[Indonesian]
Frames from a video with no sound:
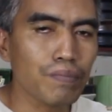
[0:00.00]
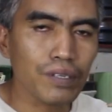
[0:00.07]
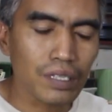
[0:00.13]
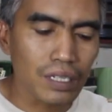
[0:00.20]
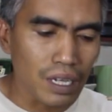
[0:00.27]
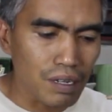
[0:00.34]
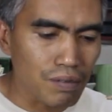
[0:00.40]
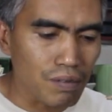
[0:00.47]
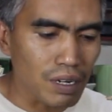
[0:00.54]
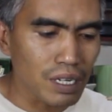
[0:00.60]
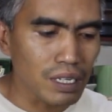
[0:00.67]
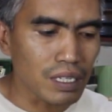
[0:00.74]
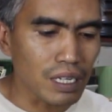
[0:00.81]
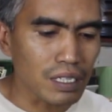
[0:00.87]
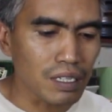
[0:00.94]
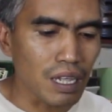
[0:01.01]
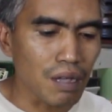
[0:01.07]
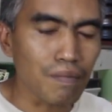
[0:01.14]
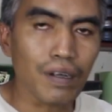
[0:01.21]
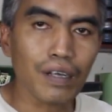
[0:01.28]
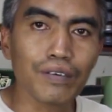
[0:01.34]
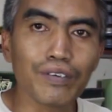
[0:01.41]
pot yang
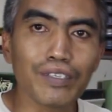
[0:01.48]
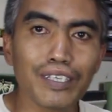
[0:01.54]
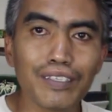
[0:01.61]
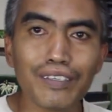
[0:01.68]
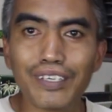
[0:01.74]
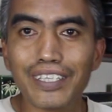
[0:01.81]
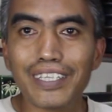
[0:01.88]
kualitasnya bagus itu